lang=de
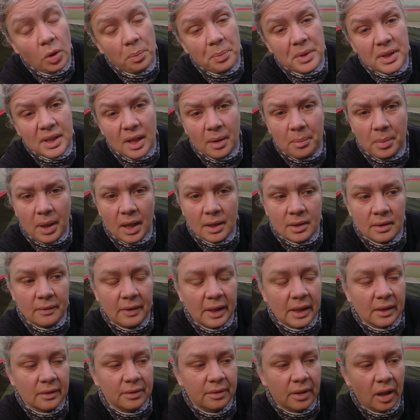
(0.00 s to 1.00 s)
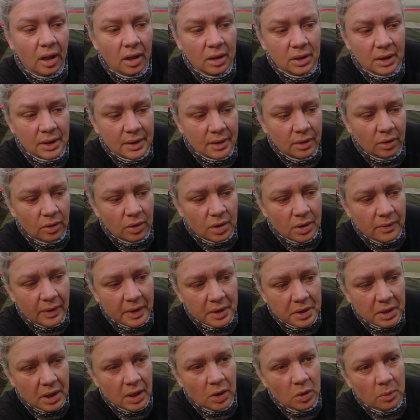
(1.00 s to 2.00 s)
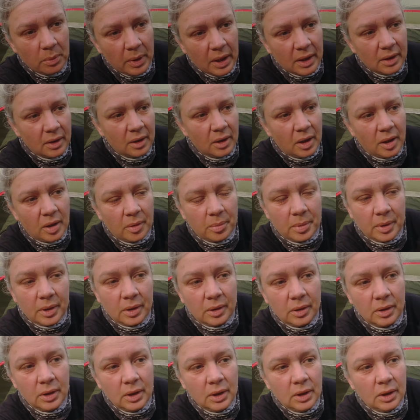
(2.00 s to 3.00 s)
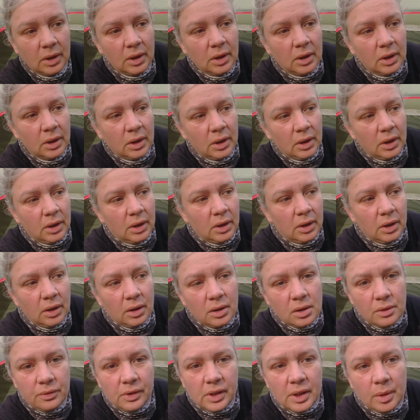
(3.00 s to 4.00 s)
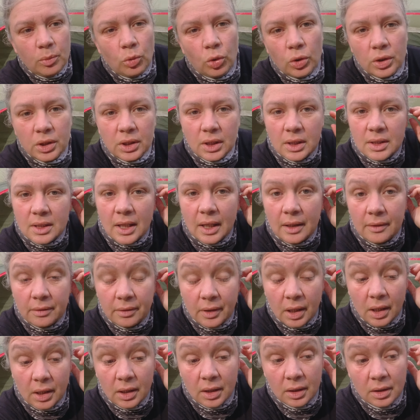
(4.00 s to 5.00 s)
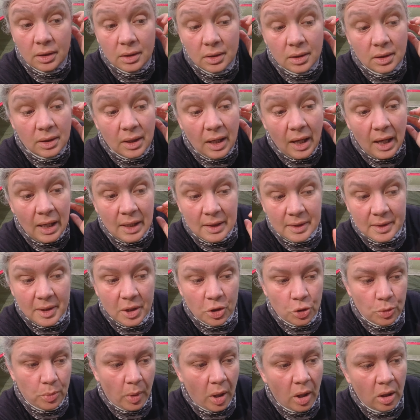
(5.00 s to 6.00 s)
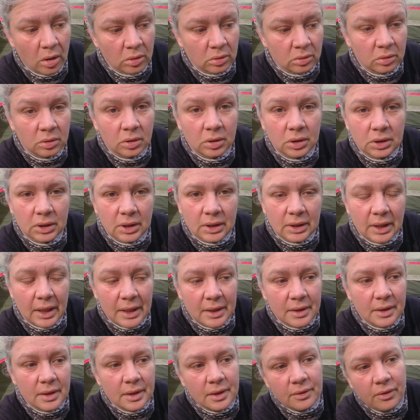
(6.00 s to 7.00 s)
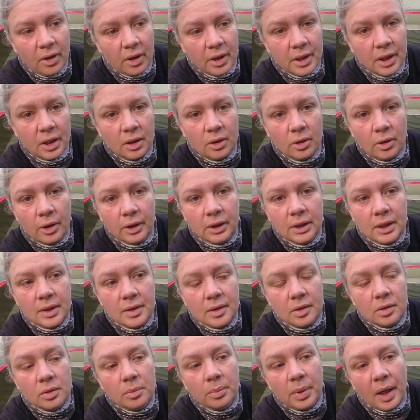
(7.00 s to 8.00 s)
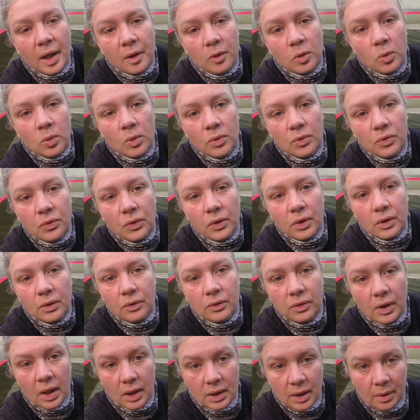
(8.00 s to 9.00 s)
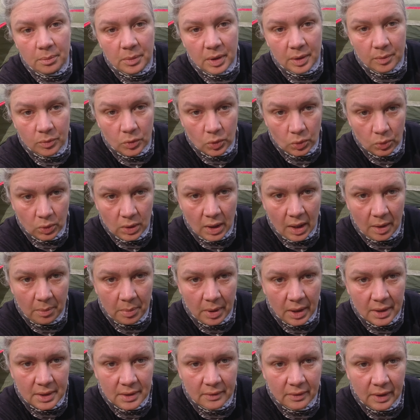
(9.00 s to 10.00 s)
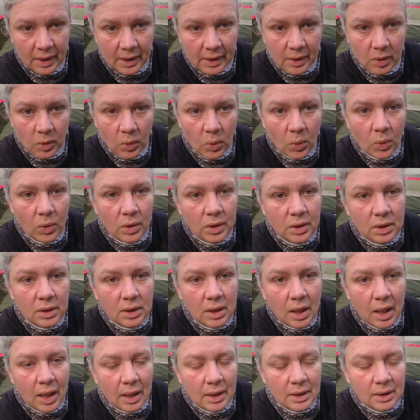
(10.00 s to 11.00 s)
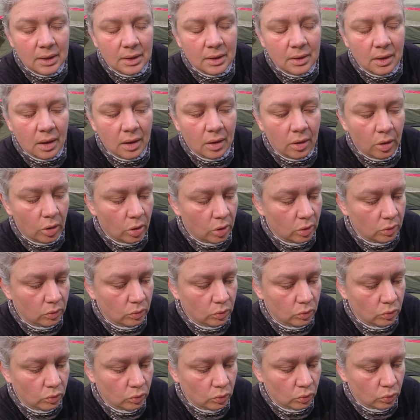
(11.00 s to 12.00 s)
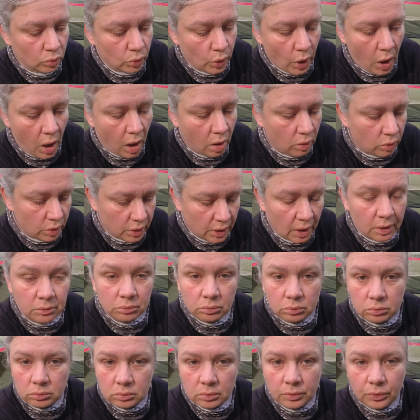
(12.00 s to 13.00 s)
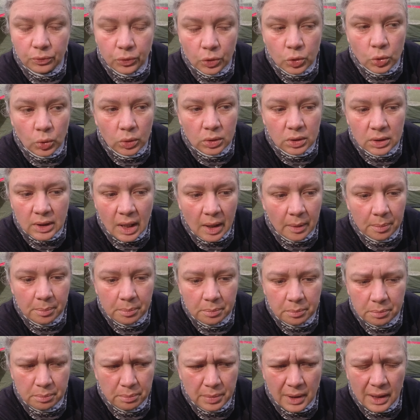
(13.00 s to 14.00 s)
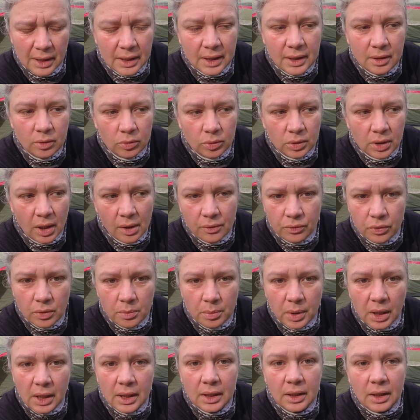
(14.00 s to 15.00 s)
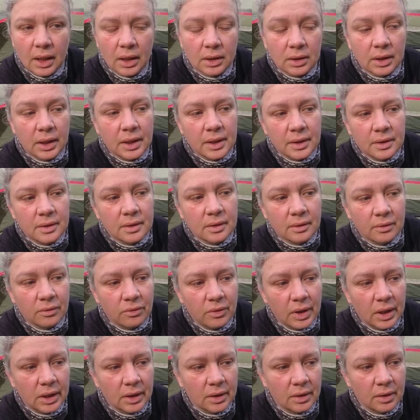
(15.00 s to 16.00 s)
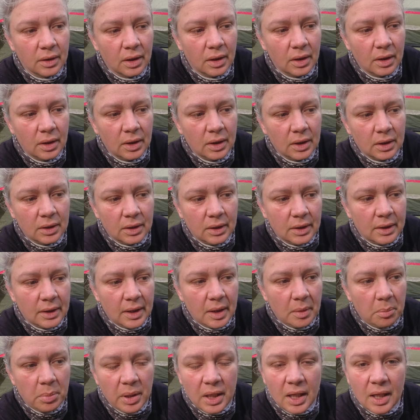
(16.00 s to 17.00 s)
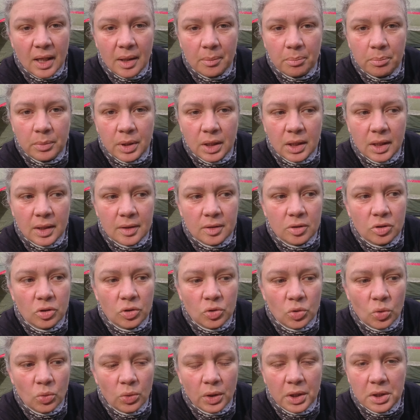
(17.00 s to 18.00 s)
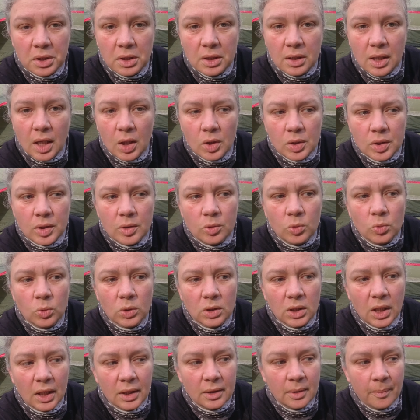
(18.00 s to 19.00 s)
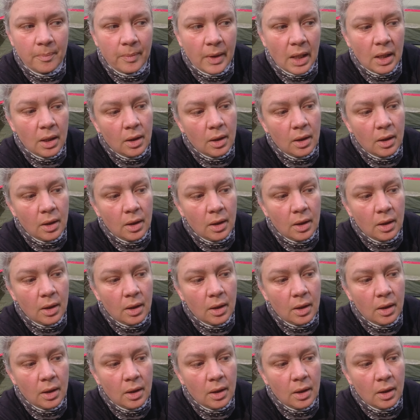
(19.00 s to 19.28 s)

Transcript: auch noch bis nach Pasewalk fahren, das sind noch 20 Kilometer, aber ich will dem Hund jetzt einfach alles ersparen. Das heißt, ich fahre hier in Löcknitz zum Bahnhof, fahre dann mit dem Zug nach Pasewalk und dann, äh, ja, und dann von dort nach Berlin und dann von Berlin nach Dresden, wenn die DB-App mir das so richtig rausgesucht hat.